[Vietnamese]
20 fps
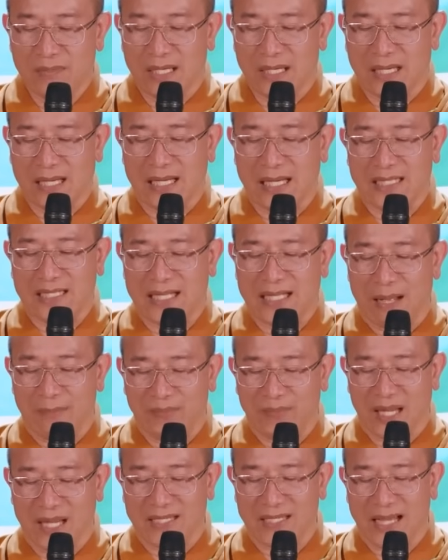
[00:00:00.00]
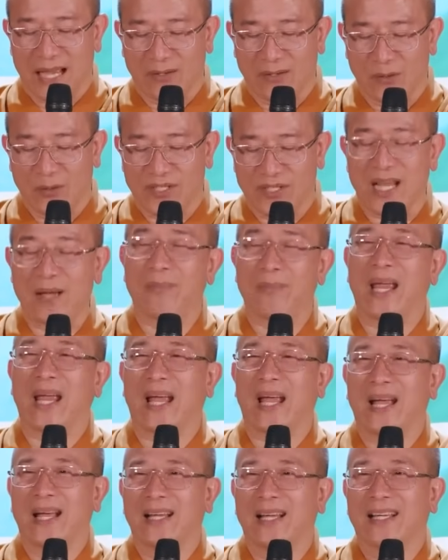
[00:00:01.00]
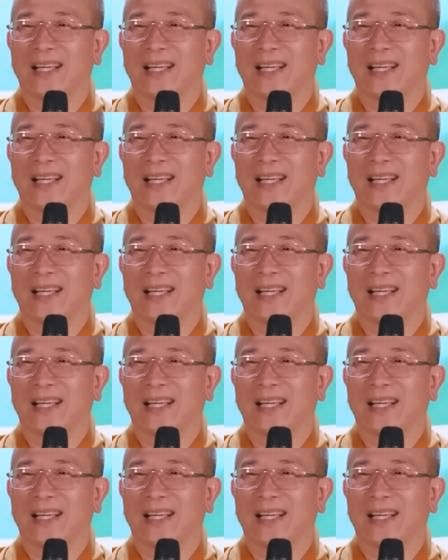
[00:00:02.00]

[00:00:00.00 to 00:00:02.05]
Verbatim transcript: là cắt giảm tài sản của cha mẹ,